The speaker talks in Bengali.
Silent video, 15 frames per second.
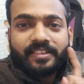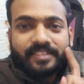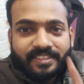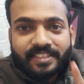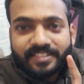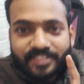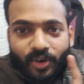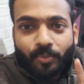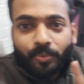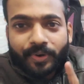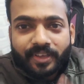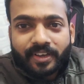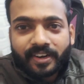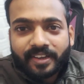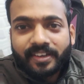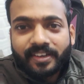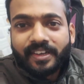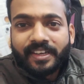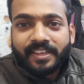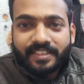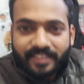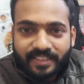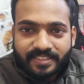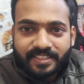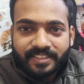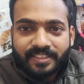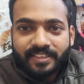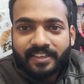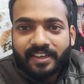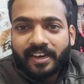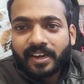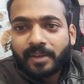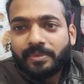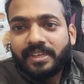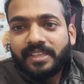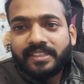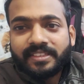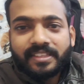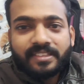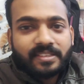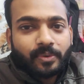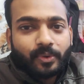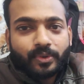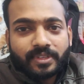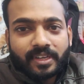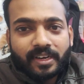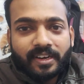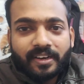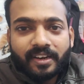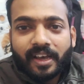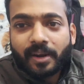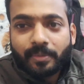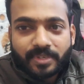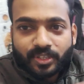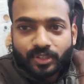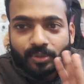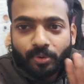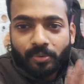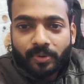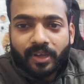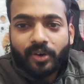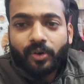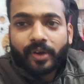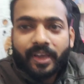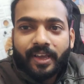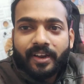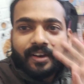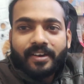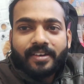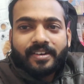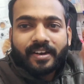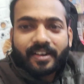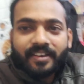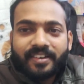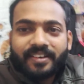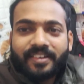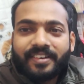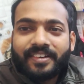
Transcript: কারা দিতে চাও পরীক্ষাটা ঠিক আছে আর আমি লিঙ্ক দিয়ে দিচ্ছি আমার ওই চ্যানেলের আর বেশি কথা বলবো না ওকে টাটা